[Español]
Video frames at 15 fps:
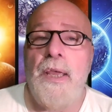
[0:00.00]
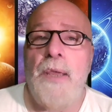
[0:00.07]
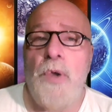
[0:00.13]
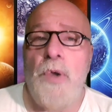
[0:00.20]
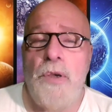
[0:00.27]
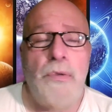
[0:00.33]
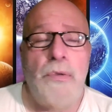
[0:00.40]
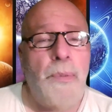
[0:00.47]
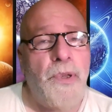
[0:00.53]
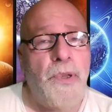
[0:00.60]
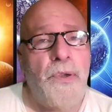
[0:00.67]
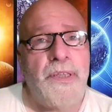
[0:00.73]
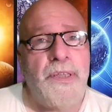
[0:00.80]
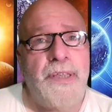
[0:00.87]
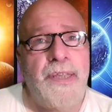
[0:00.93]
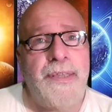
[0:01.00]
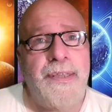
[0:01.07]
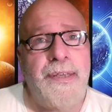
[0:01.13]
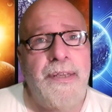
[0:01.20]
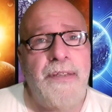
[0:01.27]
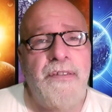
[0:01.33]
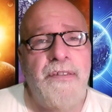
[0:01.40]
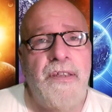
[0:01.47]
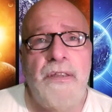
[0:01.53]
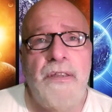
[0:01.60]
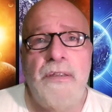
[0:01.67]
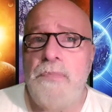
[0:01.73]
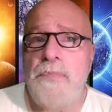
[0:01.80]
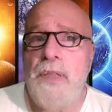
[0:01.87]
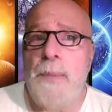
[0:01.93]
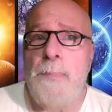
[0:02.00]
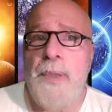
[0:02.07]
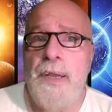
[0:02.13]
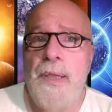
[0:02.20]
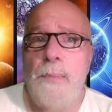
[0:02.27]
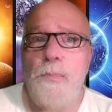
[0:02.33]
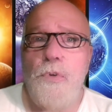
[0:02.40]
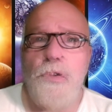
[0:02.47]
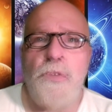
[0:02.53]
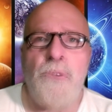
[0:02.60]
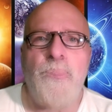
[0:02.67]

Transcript: Bueno, espero que te interese, te esperamos,